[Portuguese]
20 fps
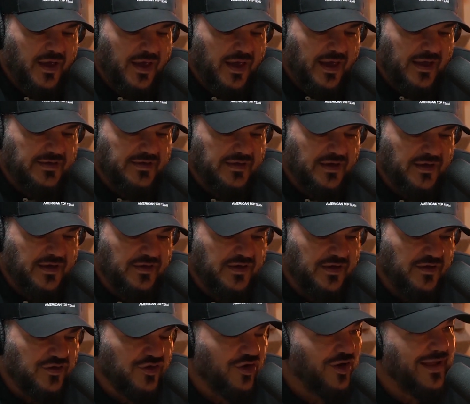essa, esse
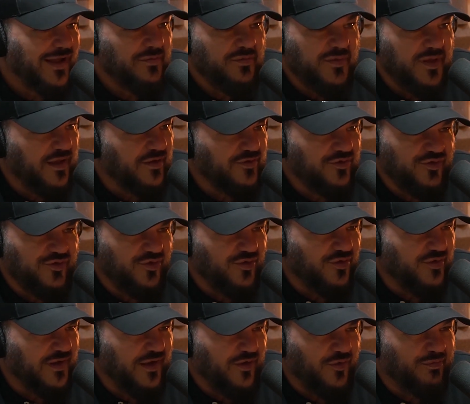
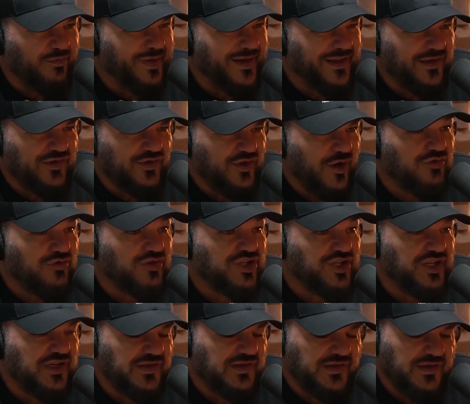isolamento, é um preço
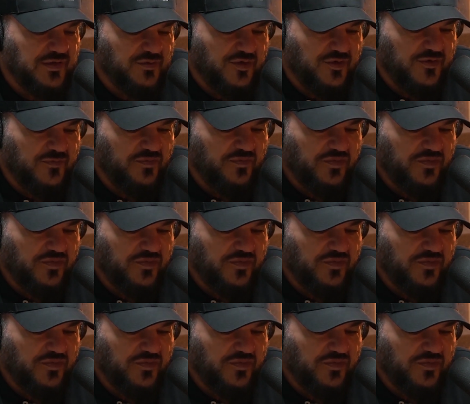altíssimo.